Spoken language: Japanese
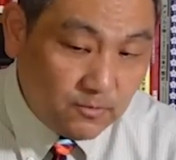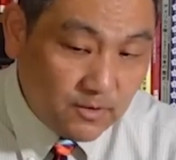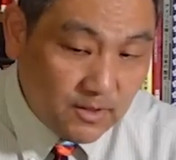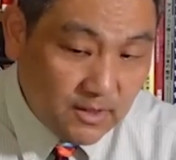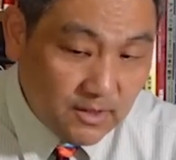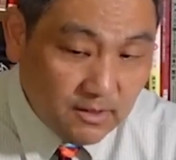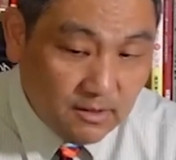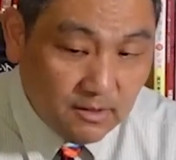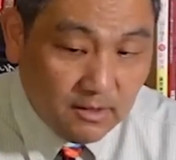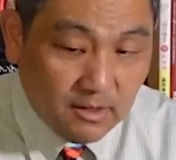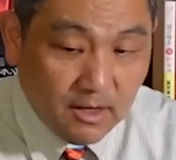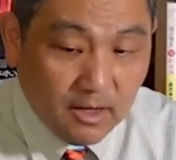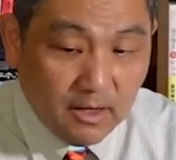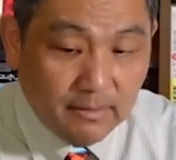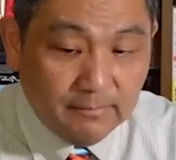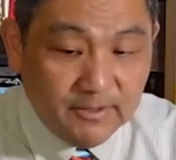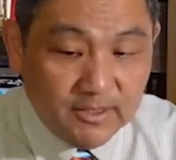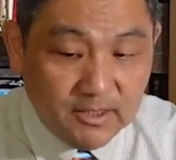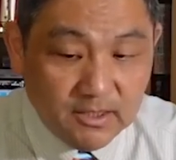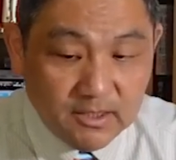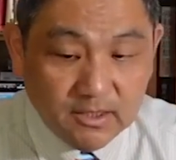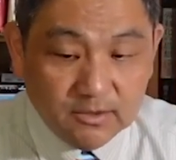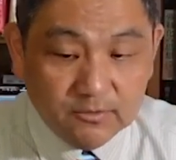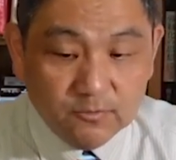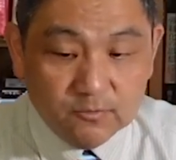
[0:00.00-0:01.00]
が
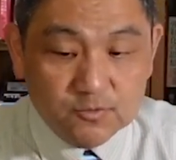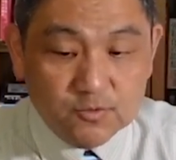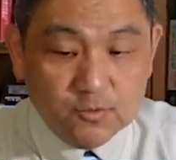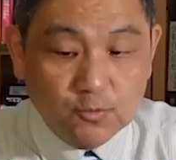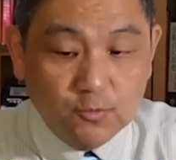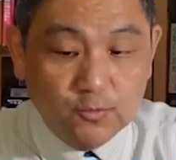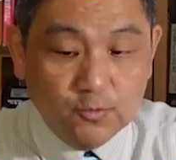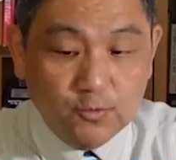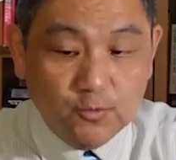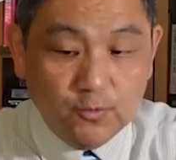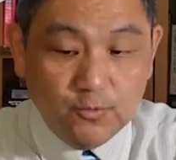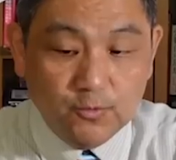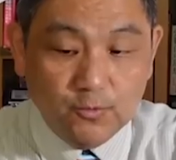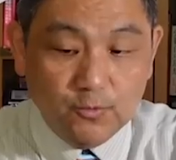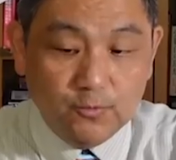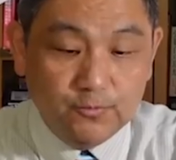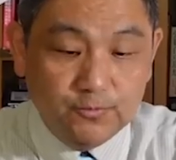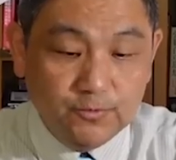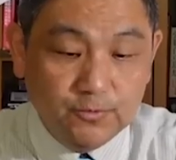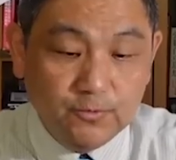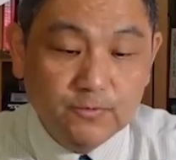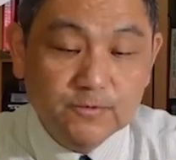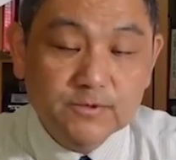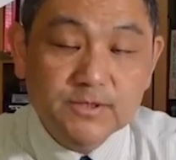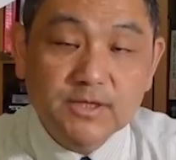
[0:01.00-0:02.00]
アメリカの商業用
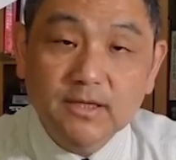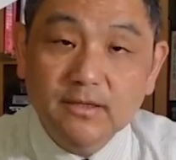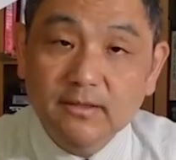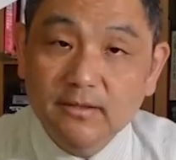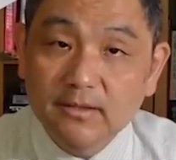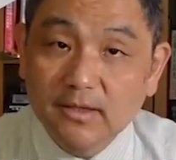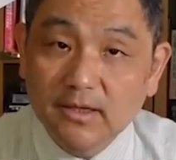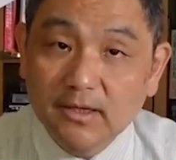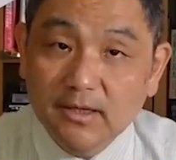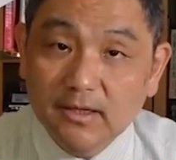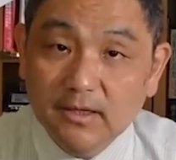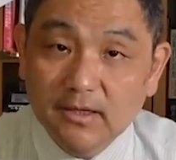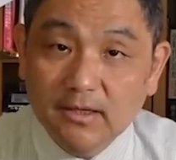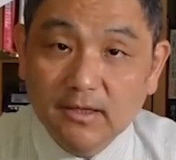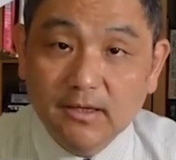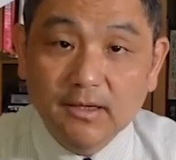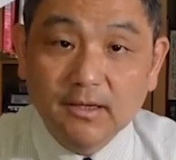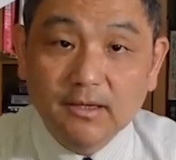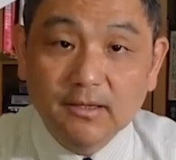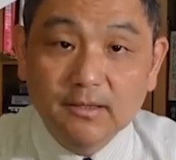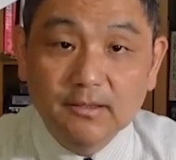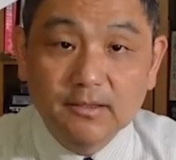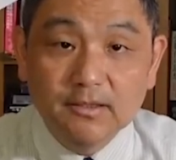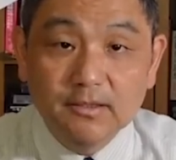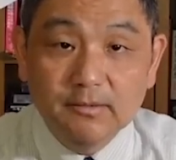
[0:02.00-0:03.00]
不動産で